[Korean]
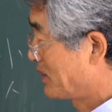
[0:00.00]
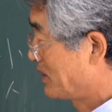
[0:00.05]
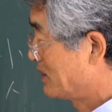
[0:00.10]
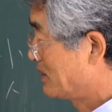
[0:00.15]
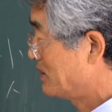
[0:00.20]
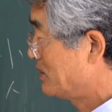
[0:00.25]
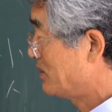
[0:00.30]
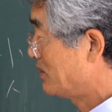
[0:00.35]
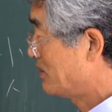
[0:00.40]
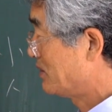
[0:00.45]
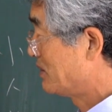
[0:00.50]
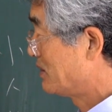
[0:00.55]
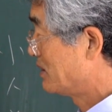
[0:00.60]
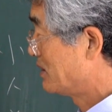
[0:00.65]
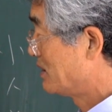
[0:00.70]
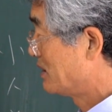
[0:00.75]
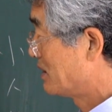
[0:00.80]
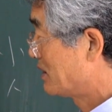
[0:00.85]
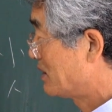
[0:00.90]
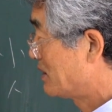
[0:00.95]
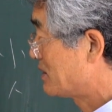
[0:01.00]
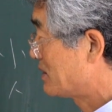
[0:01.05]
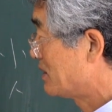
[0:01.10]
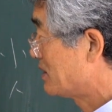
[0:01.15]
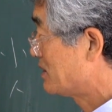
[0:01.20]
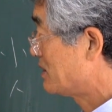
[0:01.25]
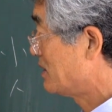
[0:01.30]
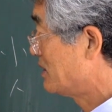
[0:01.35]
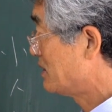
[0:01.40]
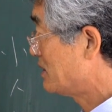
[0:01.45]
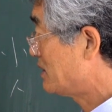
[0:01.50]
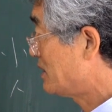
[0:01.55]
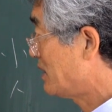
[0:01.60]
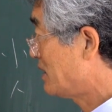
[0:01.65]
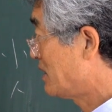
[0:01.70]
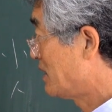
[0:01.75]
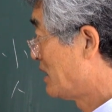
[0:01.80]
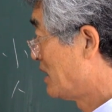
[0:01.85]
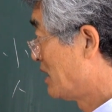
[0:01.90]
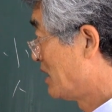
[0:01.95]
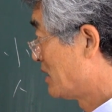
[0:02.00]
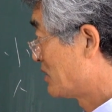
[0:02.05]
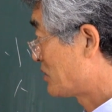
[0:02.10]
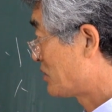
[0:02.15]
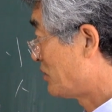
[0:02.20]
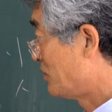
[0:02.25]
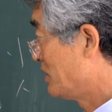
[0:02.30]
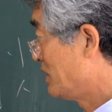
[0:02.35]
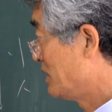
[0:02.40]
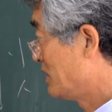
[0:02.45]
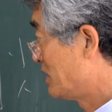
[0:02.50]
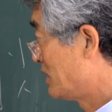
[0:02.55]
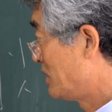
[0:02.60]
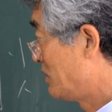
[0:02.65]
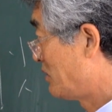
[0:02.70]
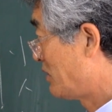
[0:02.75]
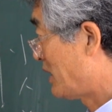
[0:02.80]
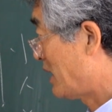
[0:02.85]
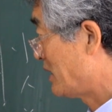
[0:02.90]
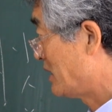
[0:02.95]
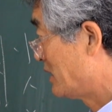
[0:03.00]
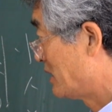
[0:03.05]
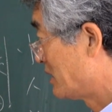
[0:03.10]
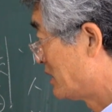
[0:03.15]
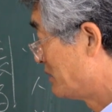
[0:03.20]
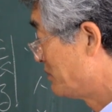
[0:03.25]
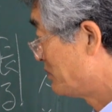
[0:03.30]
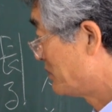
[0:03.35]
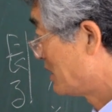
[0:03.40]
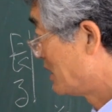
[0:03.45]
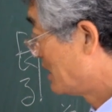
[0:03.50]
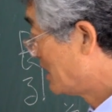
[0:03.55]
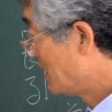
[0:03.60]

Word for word: 그죠? 그래서 절대 소인들로 하여금